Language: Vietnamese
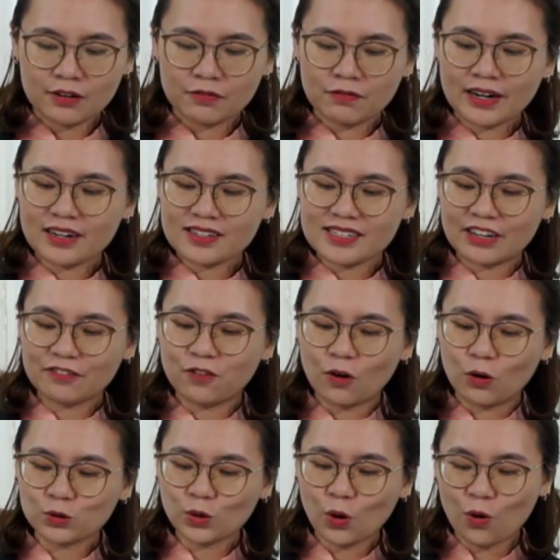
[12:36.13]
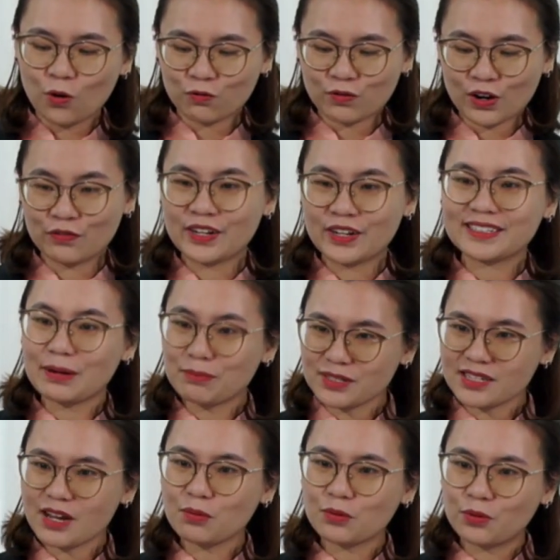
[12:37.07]
và nó sẽ phụ thuộc vào việc chăm
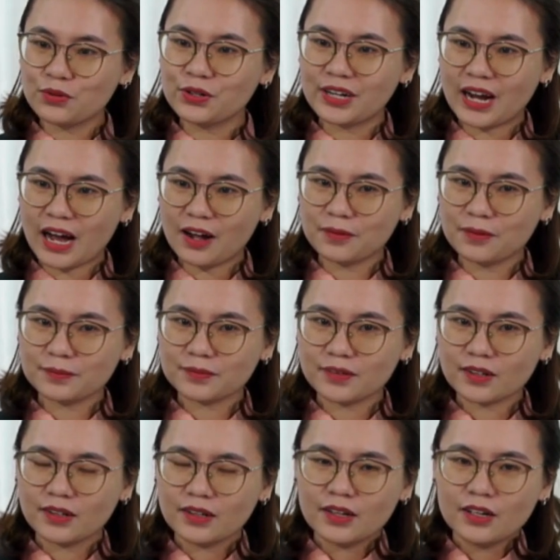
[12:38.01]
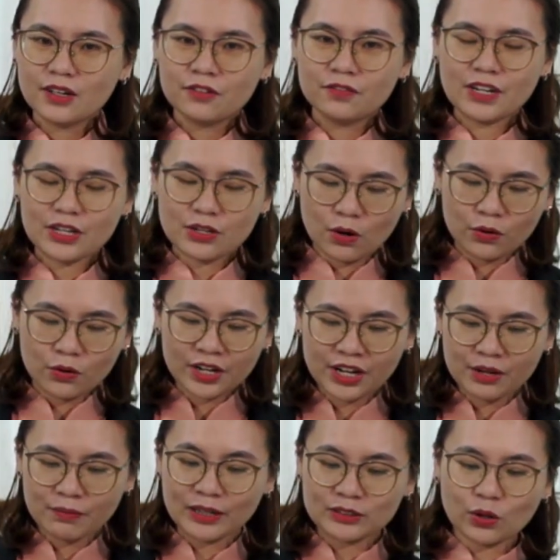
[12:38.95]
sóc của người đó ví dụ
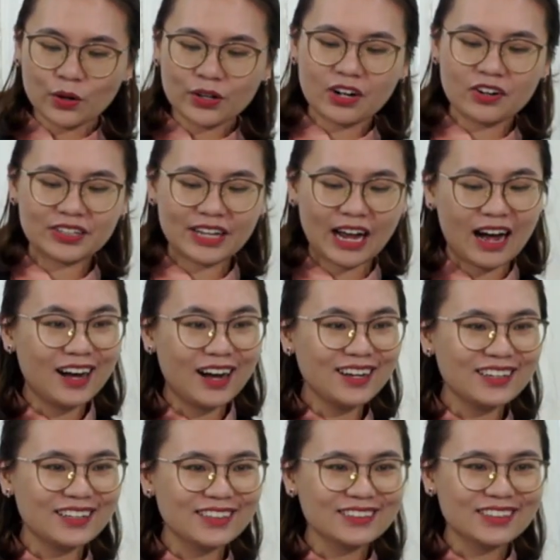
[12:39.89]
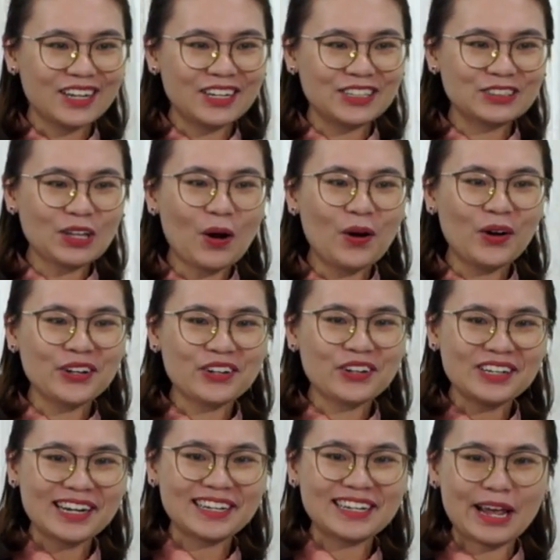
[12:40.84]
khi mà tôi còn nhỏ thì tôi
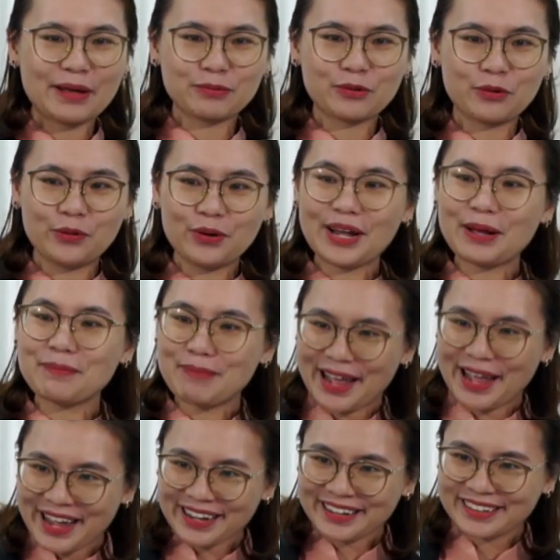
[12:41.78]
có nét đẹp của em bé